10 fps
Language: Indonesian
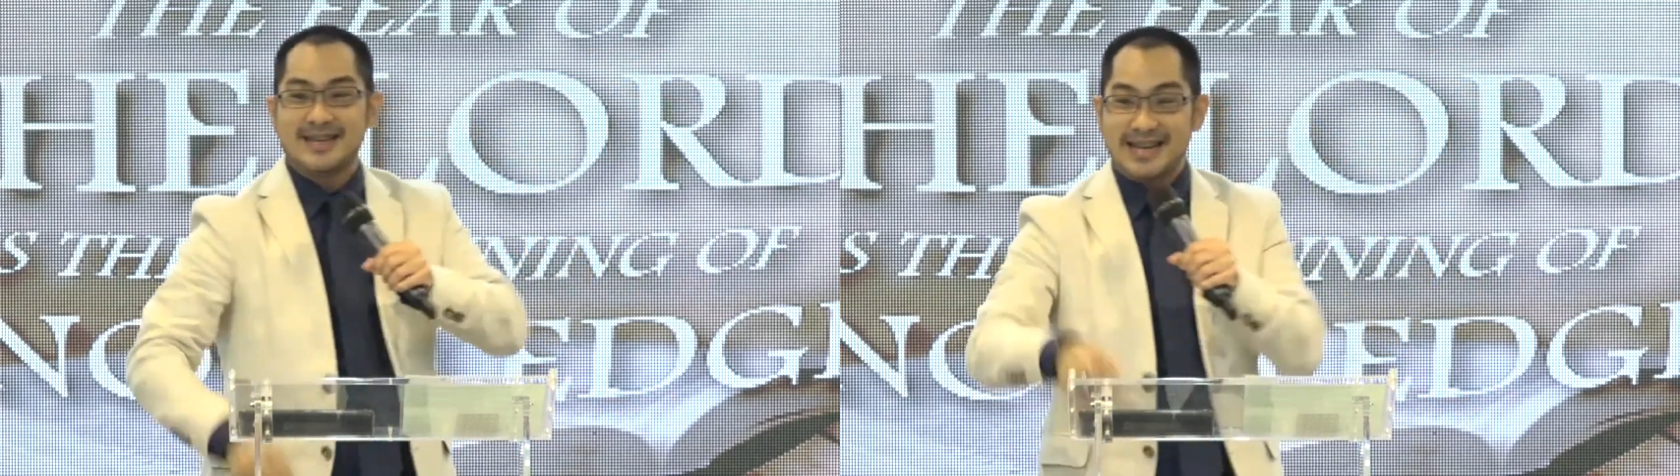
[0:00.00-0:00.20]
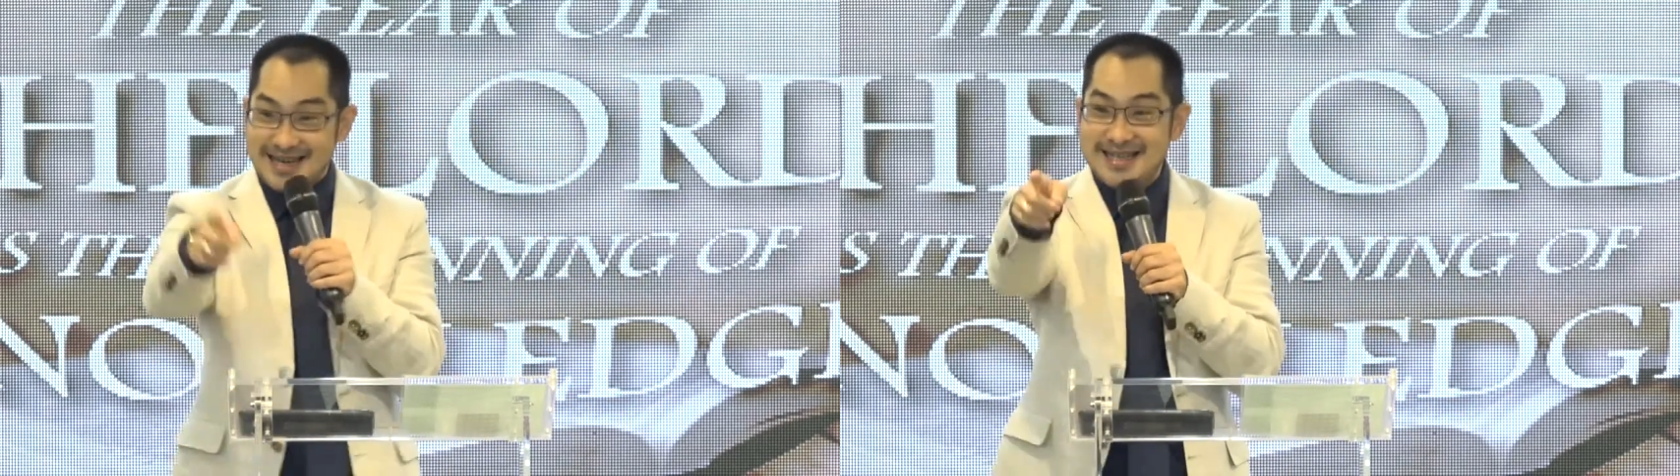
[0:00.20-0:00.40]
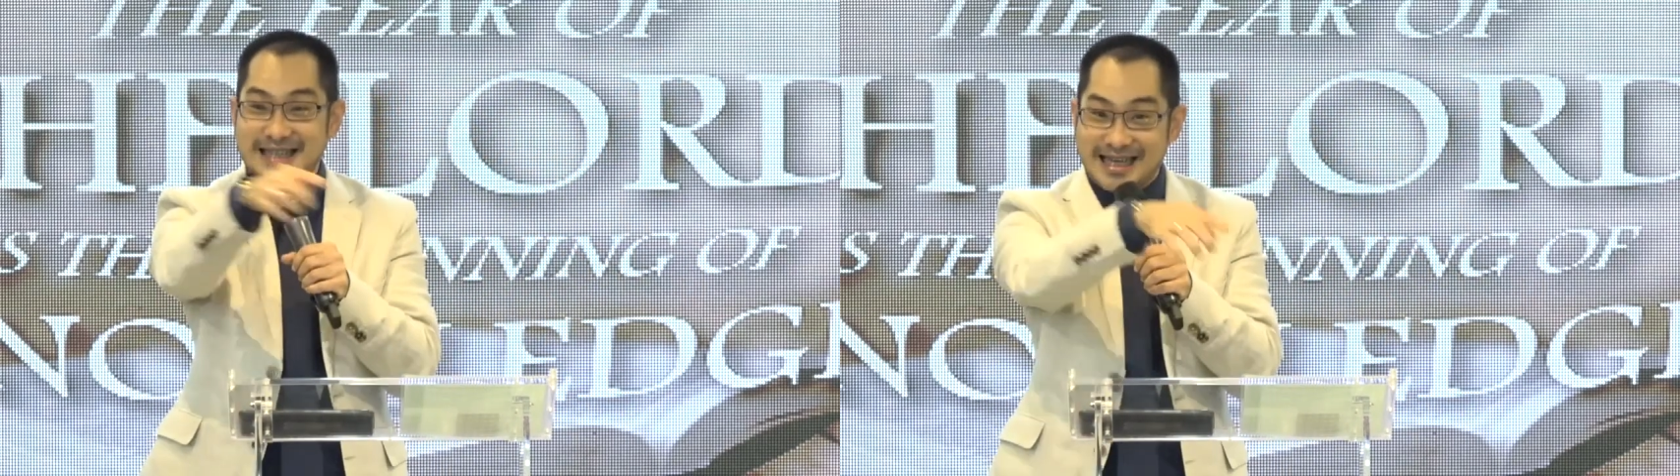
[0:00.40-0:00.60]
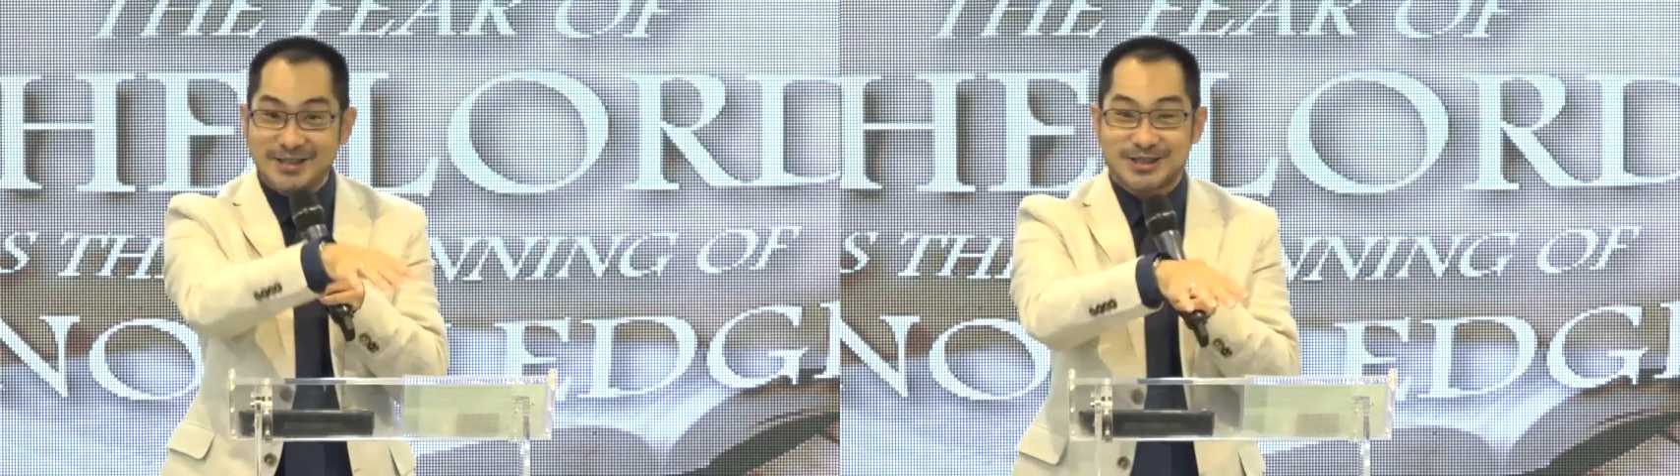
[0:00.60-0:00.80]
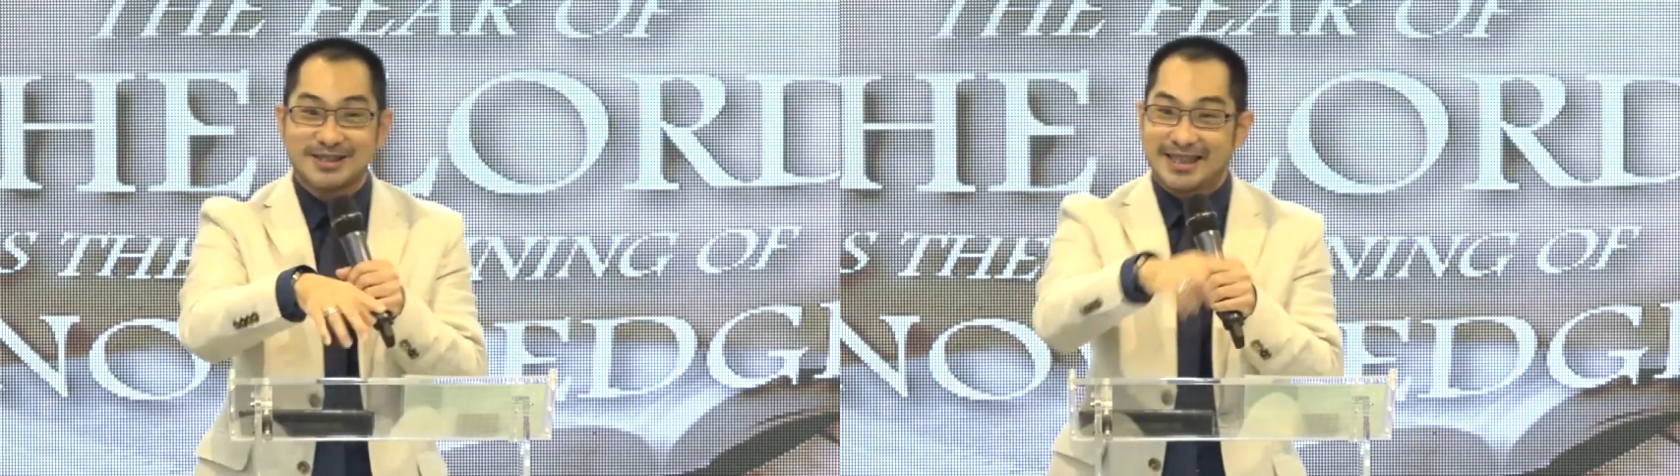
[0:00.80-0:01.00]
Eh ini serius
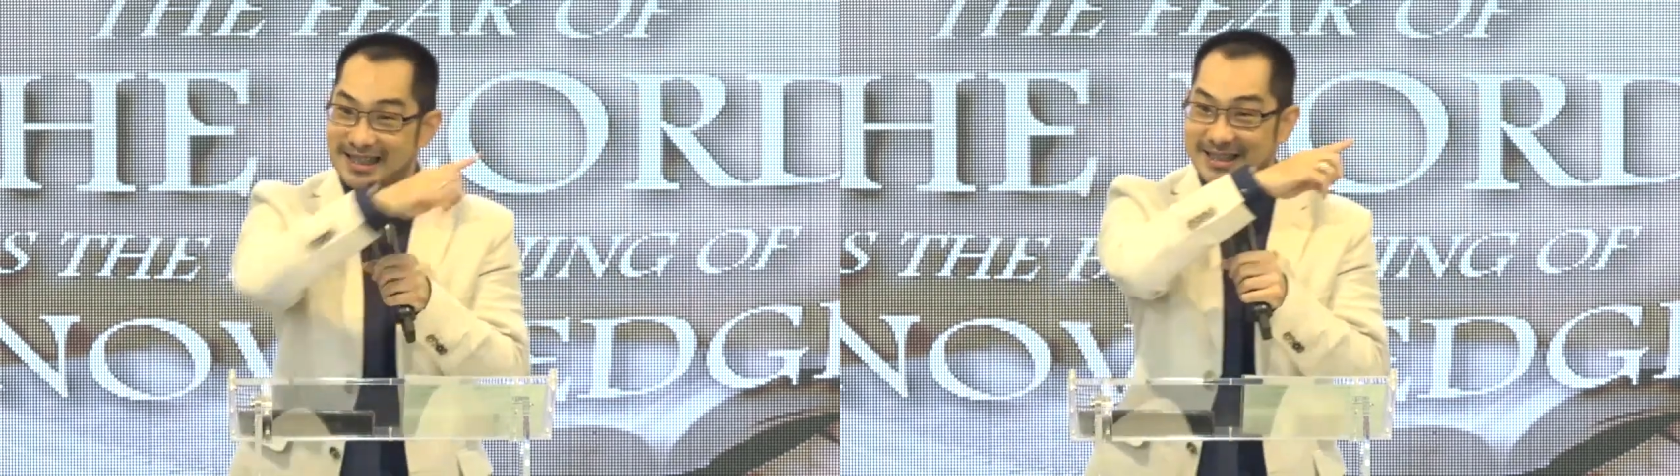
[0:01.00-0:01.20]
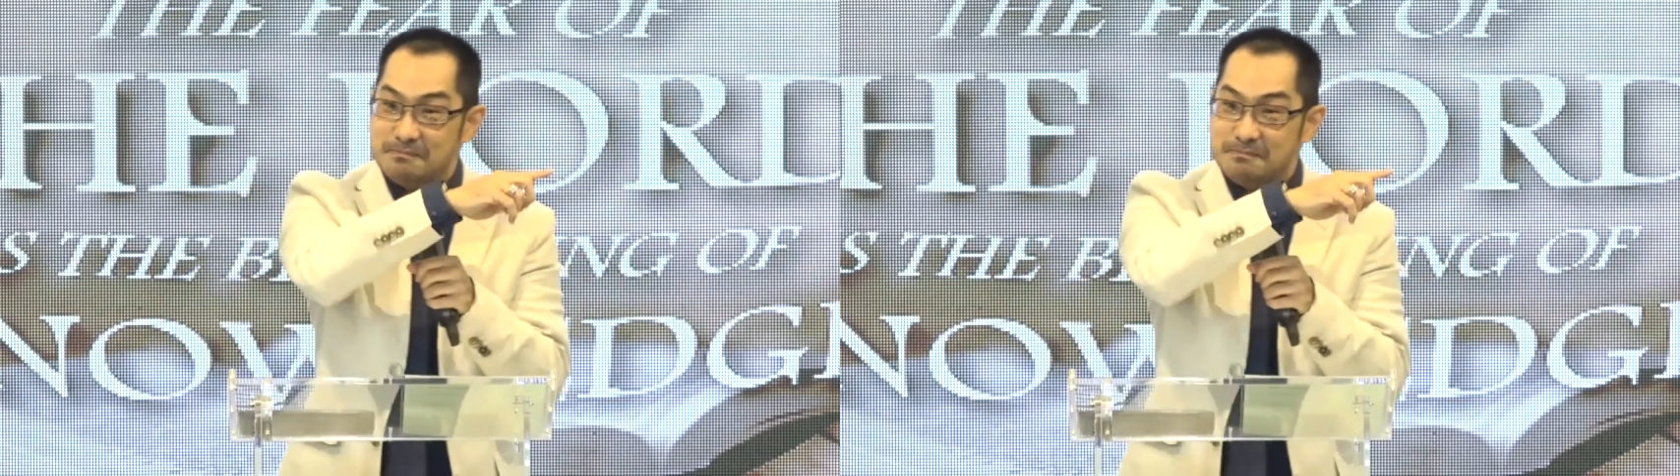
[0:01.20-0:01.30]
saudara, di